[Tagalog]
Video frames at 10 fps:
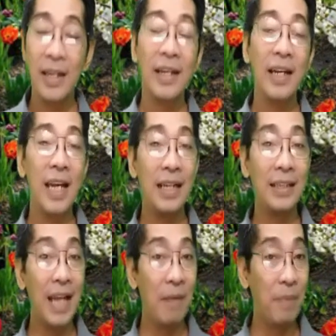Kaya
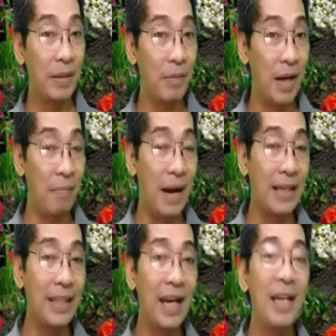dapat mga
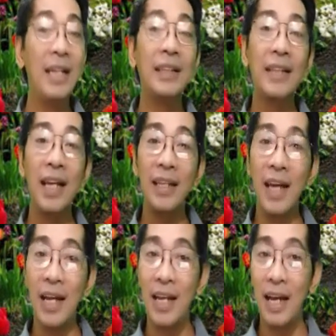bata,
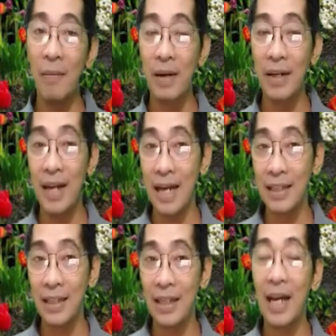tandaan lamang
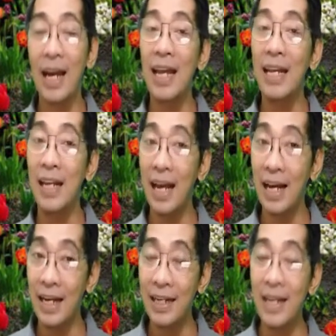natin na
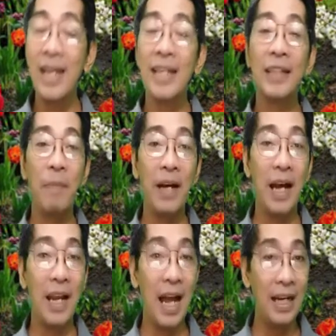kailangan sa
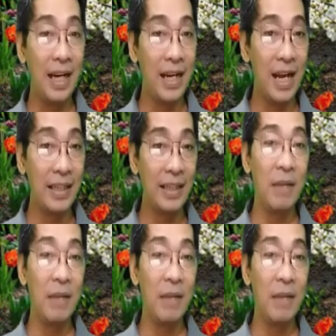pag-aalaga natin